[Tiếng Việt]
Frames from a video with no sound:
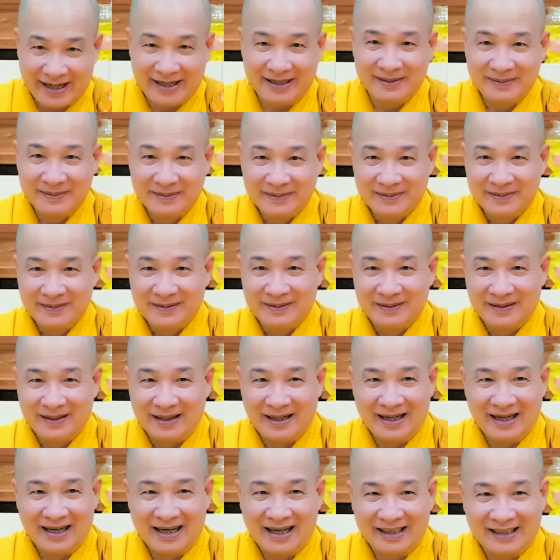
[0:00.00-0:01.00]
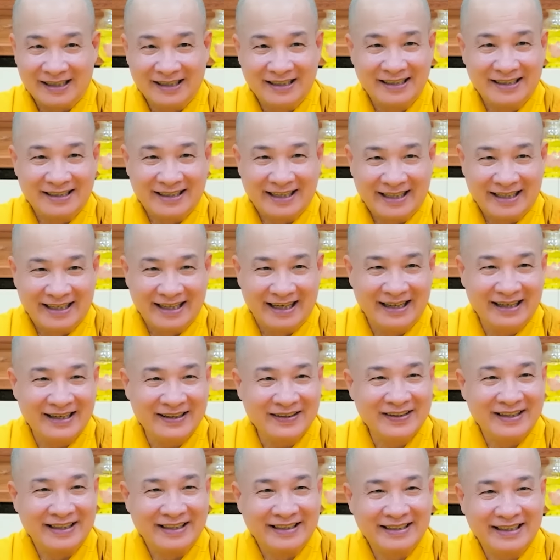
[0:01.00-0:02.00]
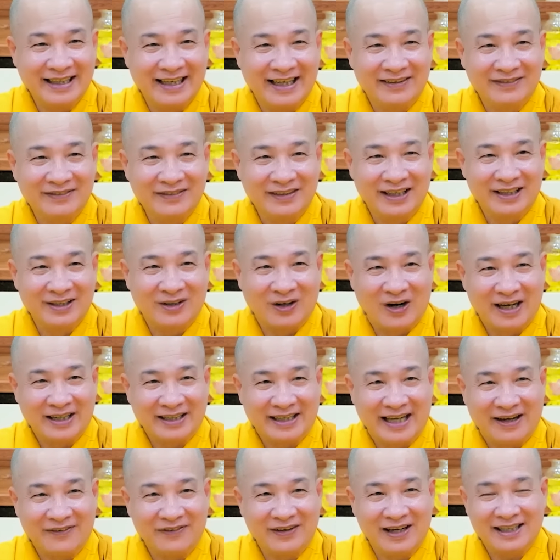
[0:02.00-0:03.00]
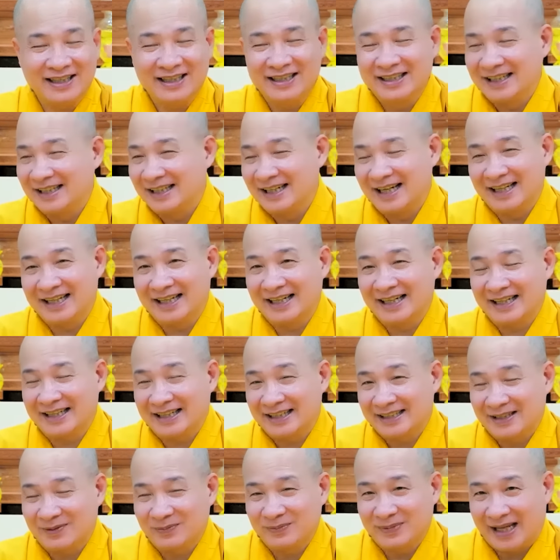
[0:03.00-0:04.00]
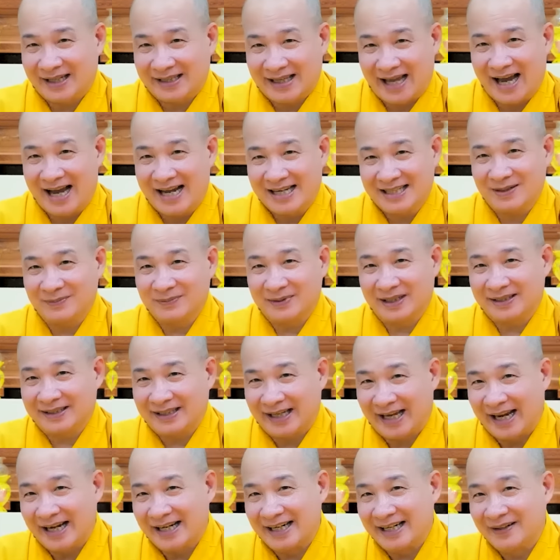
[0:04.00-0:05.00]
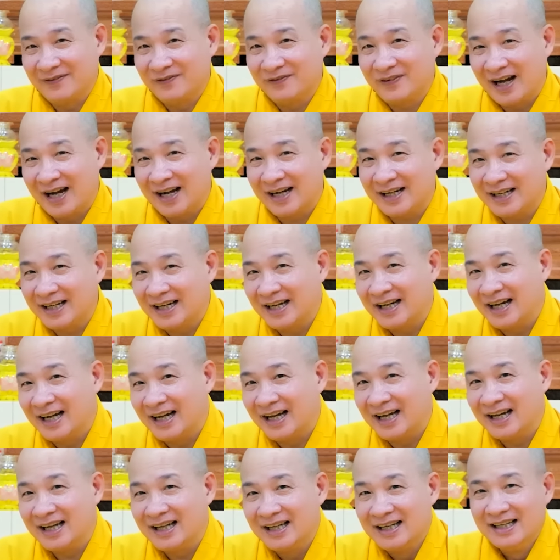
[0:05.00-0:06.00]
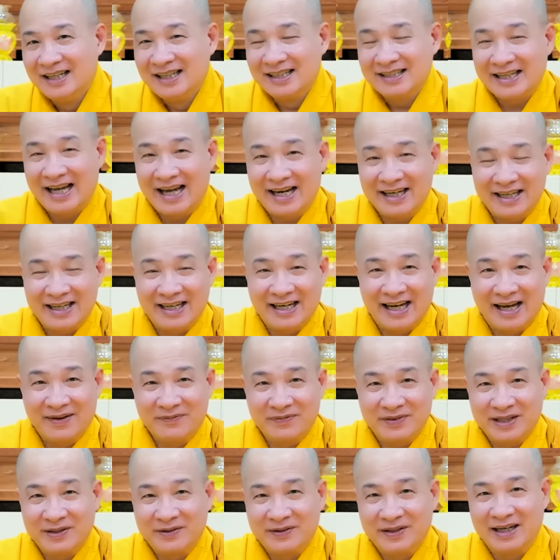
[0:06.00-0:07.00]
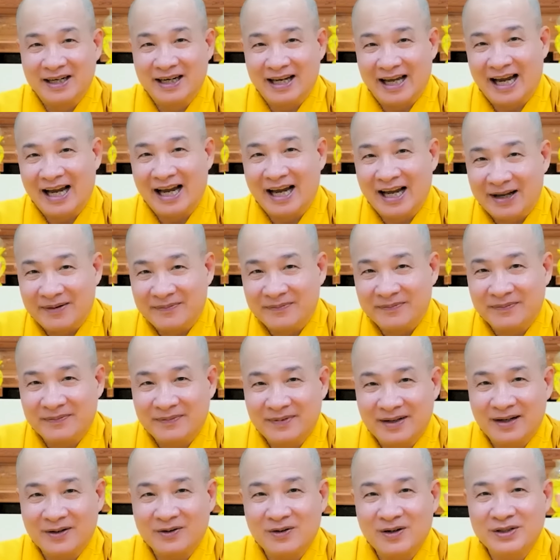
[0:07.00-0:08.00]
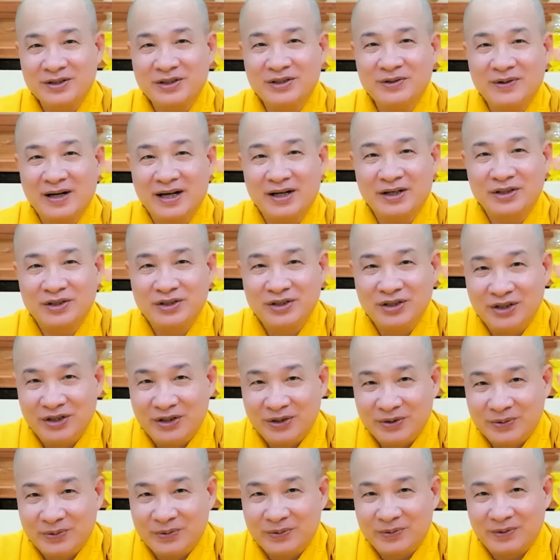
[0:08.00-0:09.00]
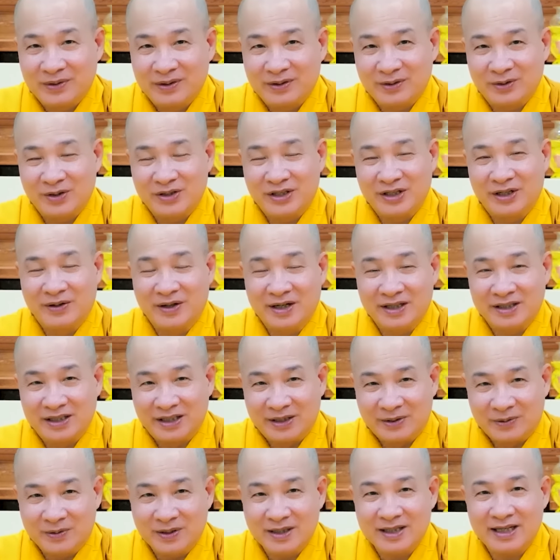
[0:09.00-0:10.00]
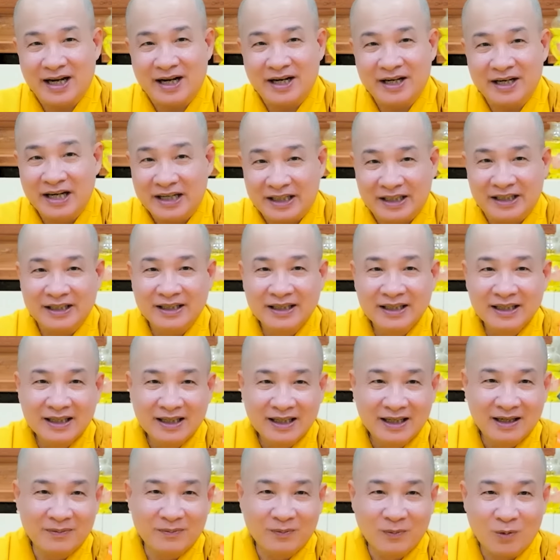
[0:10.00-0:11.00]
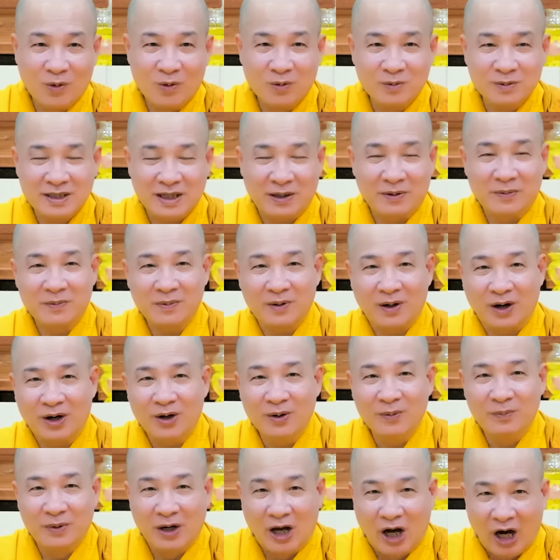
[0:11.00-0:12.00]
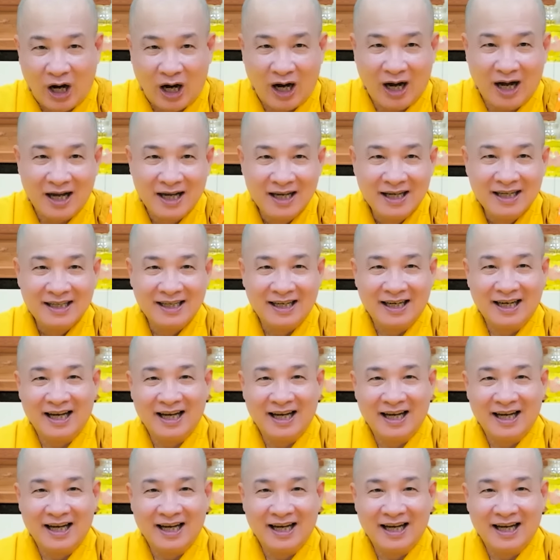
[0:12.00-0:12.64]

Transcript: hoài. Cứ như vậy đó, nên con nhà Phật cứ sống tà tà, sống tàn tàn, niệm Phật. Sáng đi làm, chiều đi làm, có nhiều ăn nhiều, có nhiều ăn nhiều, có ít ăn ít. Không buồn, không sầu, không khổ, không lo.